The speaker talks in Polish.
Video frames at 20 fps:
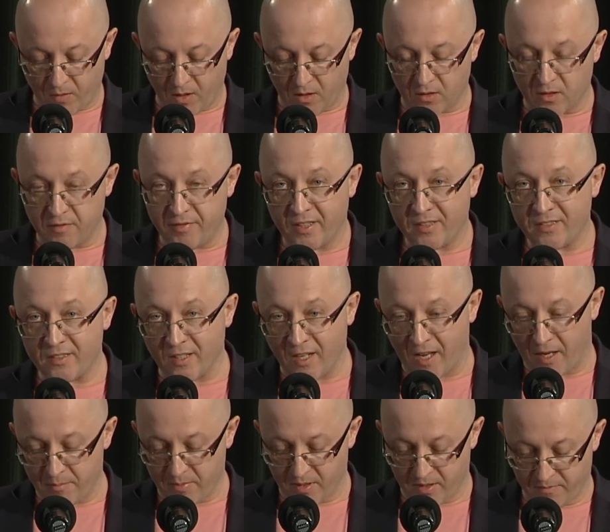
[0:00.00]
Dwie
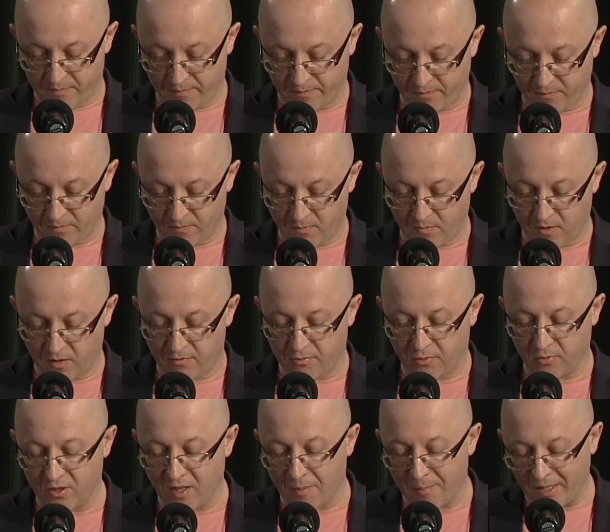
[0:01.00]
sylaby
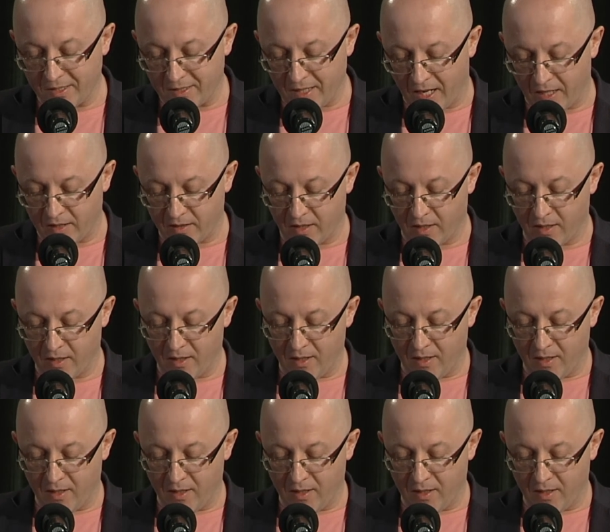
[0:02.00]
fundamentalne,